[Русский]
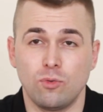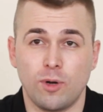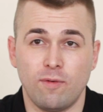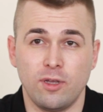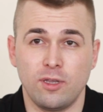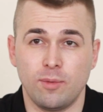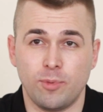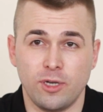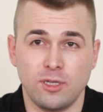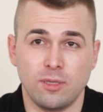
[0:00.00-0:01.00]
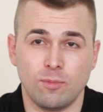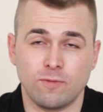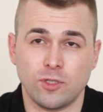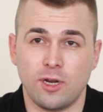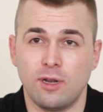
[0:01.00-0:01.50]
управления проектами
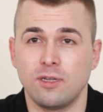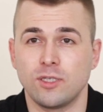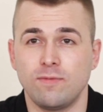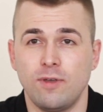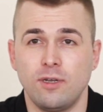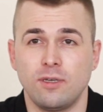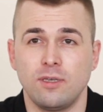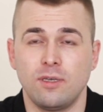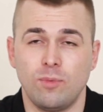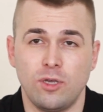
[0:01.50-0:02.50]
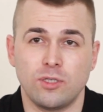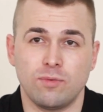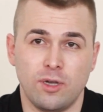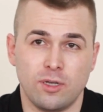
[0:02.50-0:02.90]
в строительной сфере имеет свои